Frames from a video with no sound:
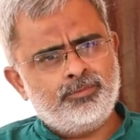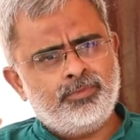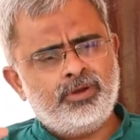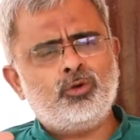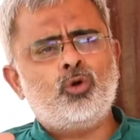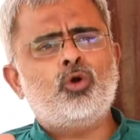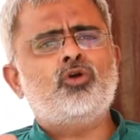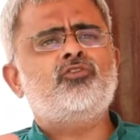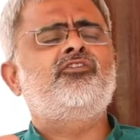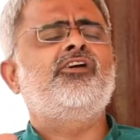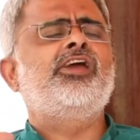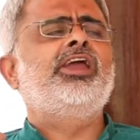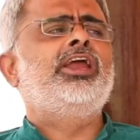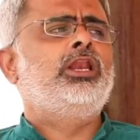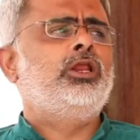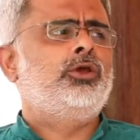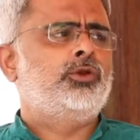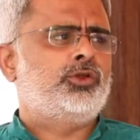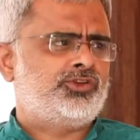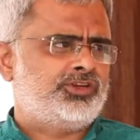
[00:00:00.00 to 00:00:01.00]
మనకు ఒక
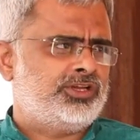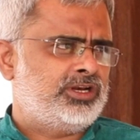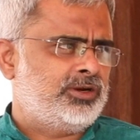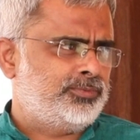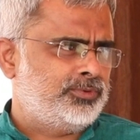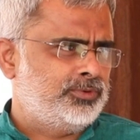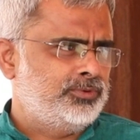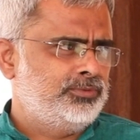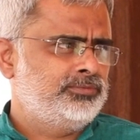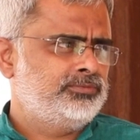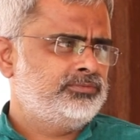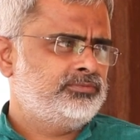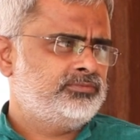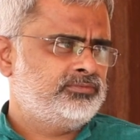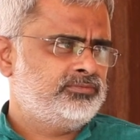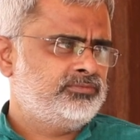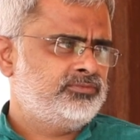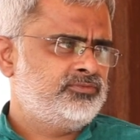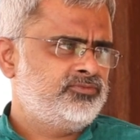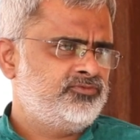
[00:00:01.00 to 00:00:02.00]
ఫెయిల్యూర్ వచ్చినప్పుడు
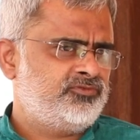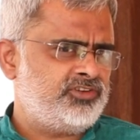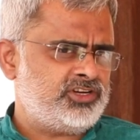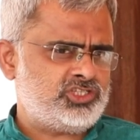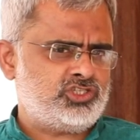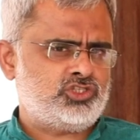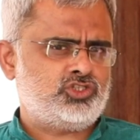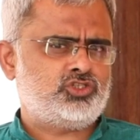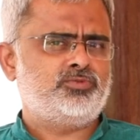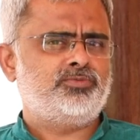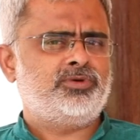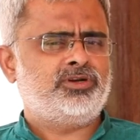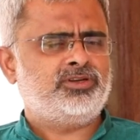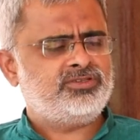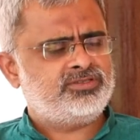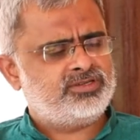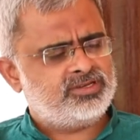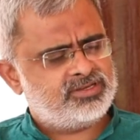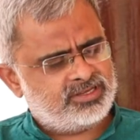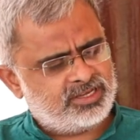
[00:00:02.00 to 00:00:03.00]
ఫస్ట్
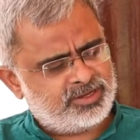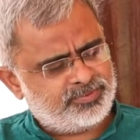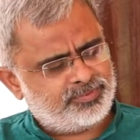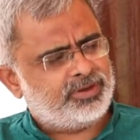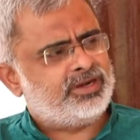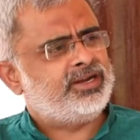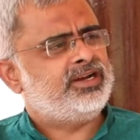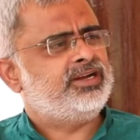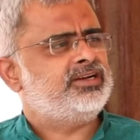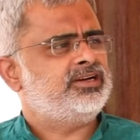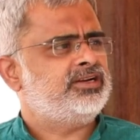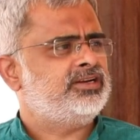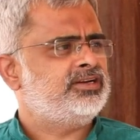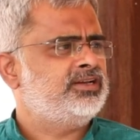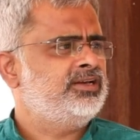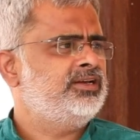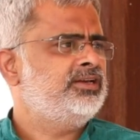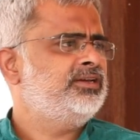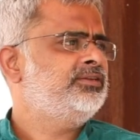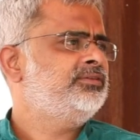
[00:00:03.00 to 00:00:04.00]
మనం చేసే పని
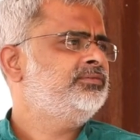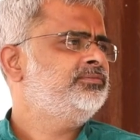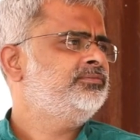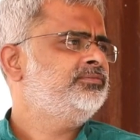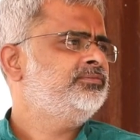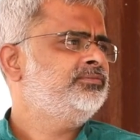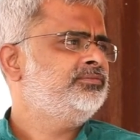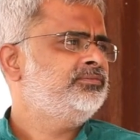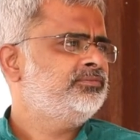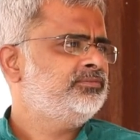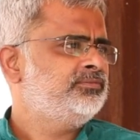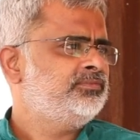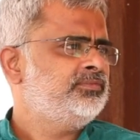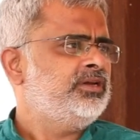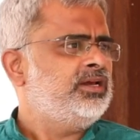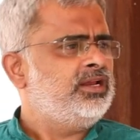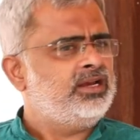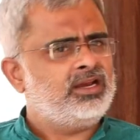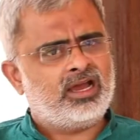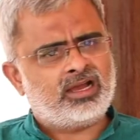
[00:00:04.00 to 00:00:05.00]
ఏంటంటే
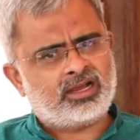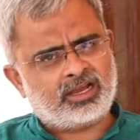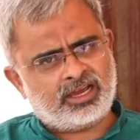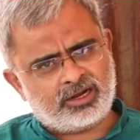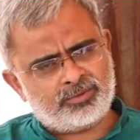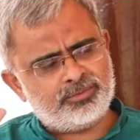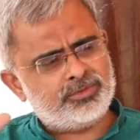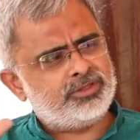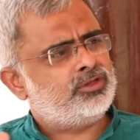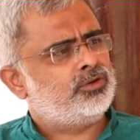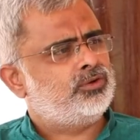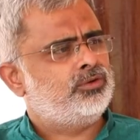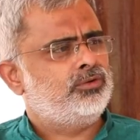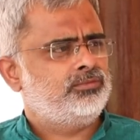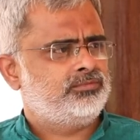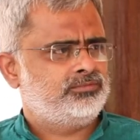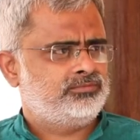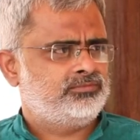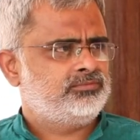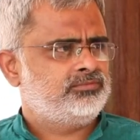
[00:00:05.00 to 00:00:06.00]
నా కర్మిదను
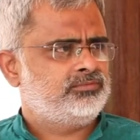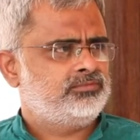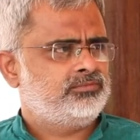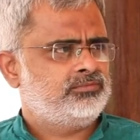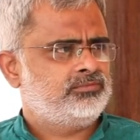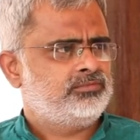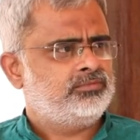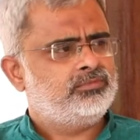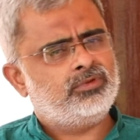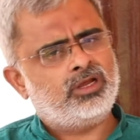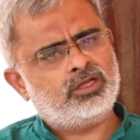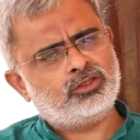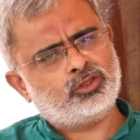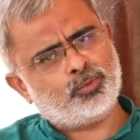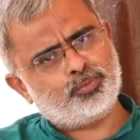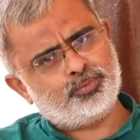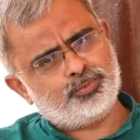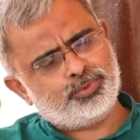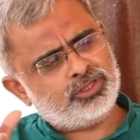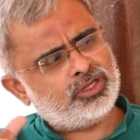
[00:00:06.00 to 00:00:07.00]
నా
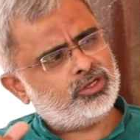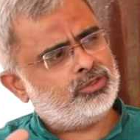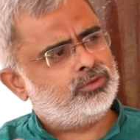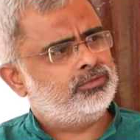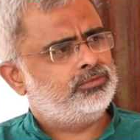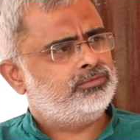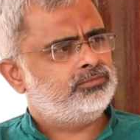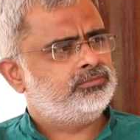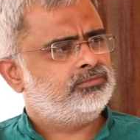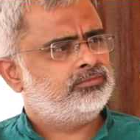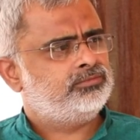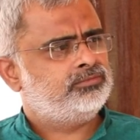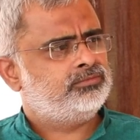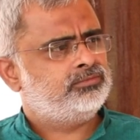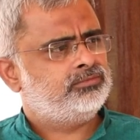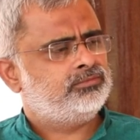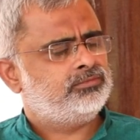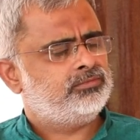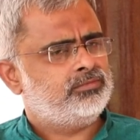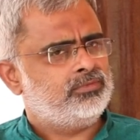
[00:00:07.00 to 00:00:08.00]
తప్పిదనో
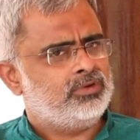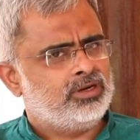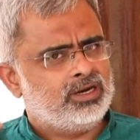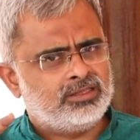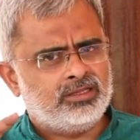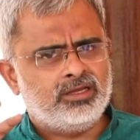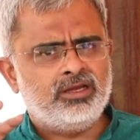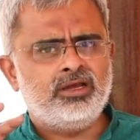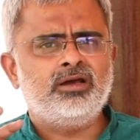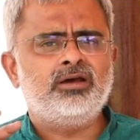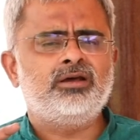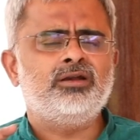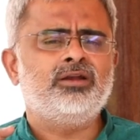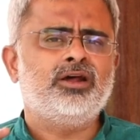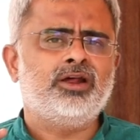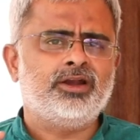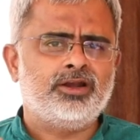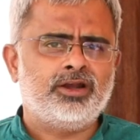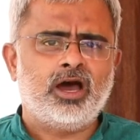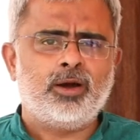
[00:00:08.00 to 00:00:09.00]
లేదా
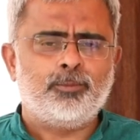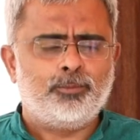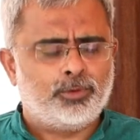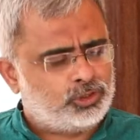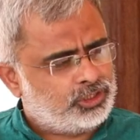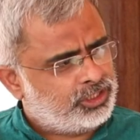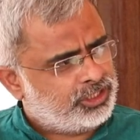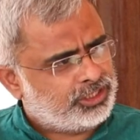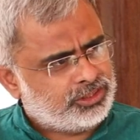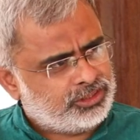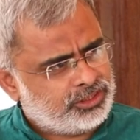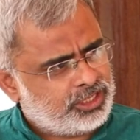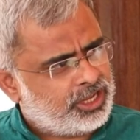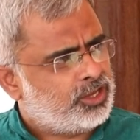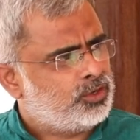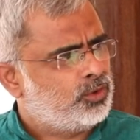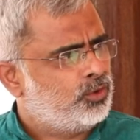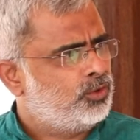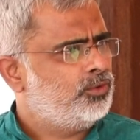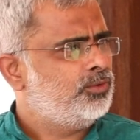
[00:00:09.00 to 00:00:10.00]
నా బతికింతే
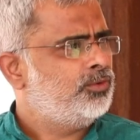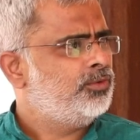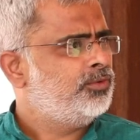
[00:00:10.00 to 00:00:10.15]
అనో